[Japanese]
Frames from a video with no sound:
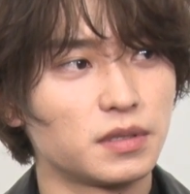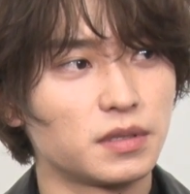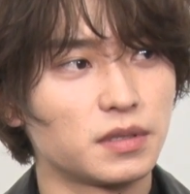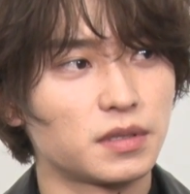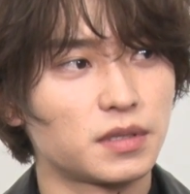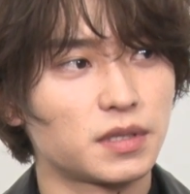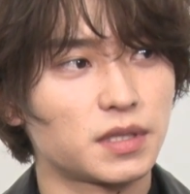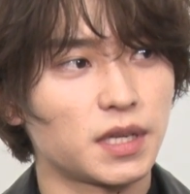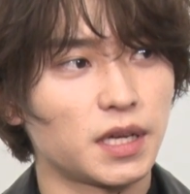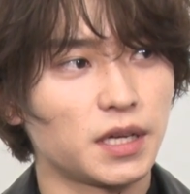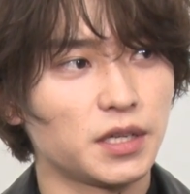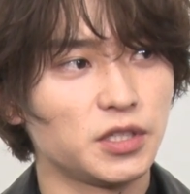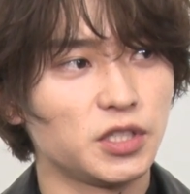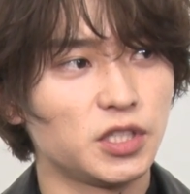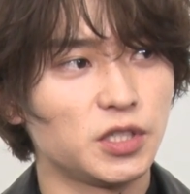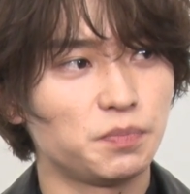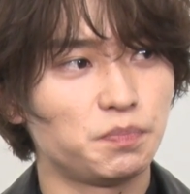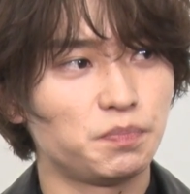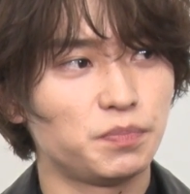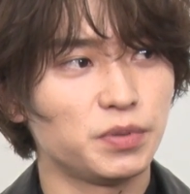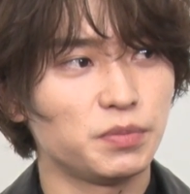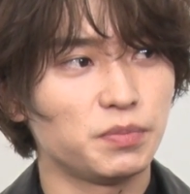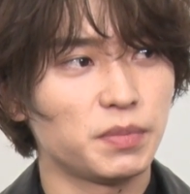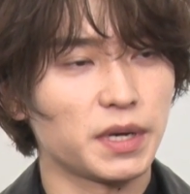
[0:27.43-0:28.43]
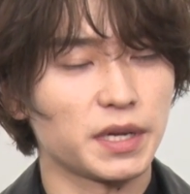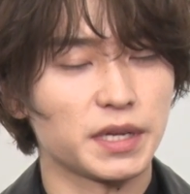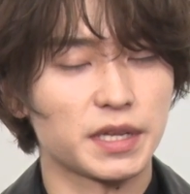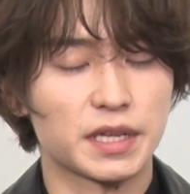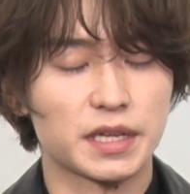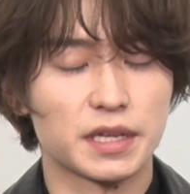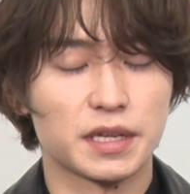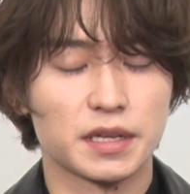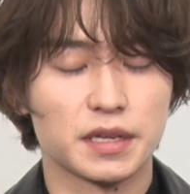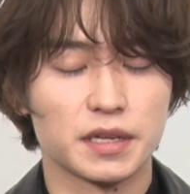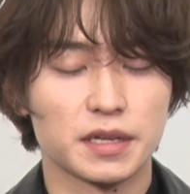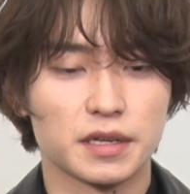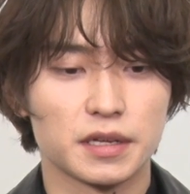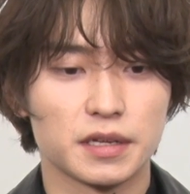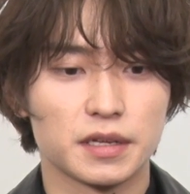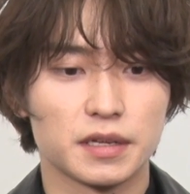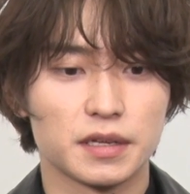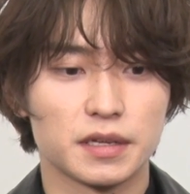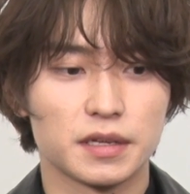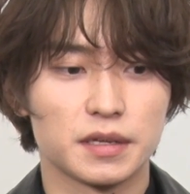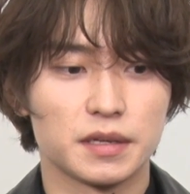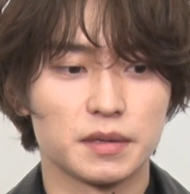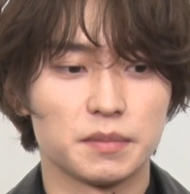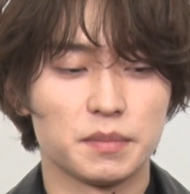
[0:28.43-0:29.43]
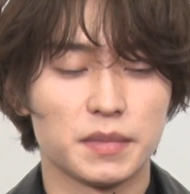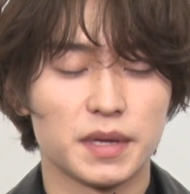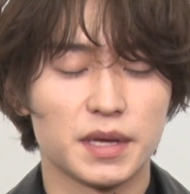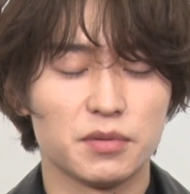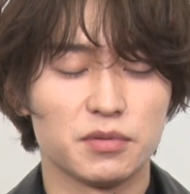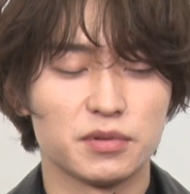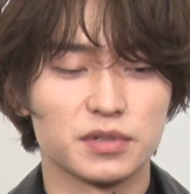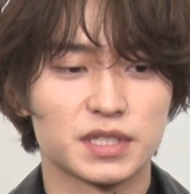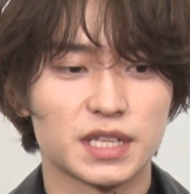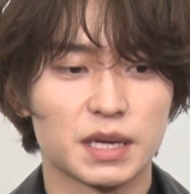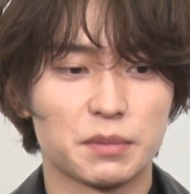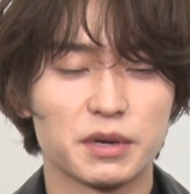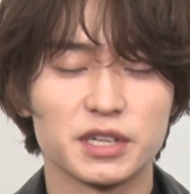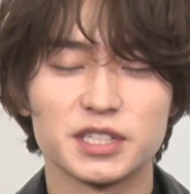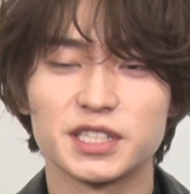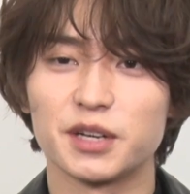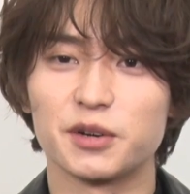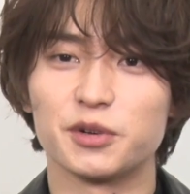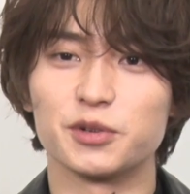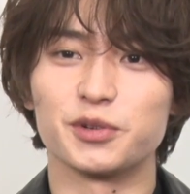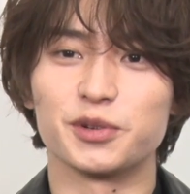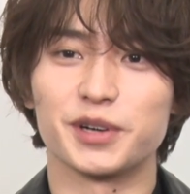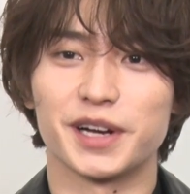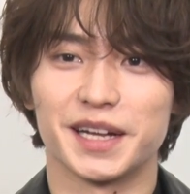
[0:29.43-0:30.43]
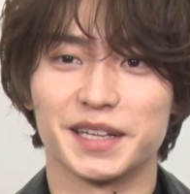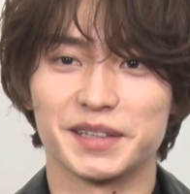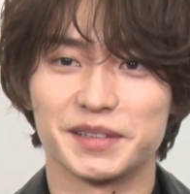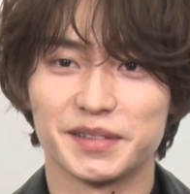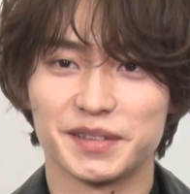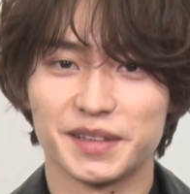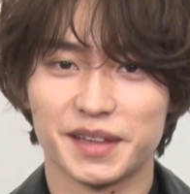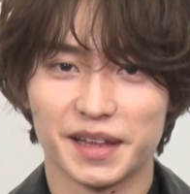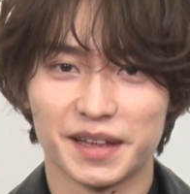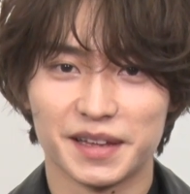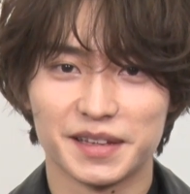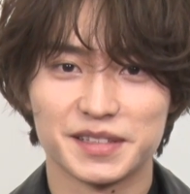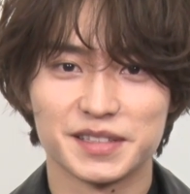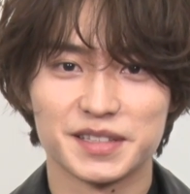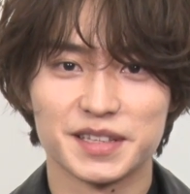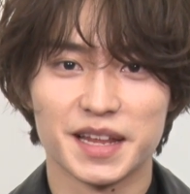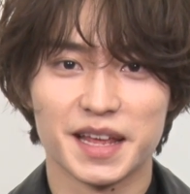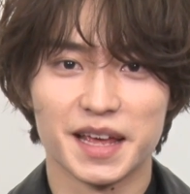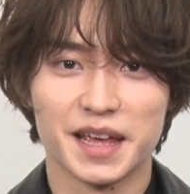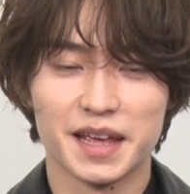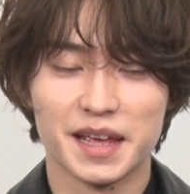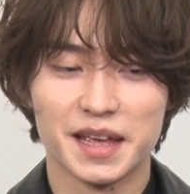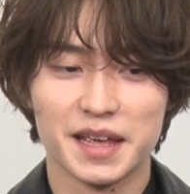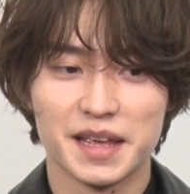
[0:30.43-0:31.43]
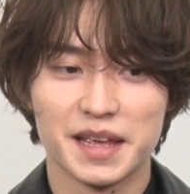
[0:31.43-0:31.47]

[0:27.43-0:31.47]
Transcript: 30分前に目を覚ましたことがあってですね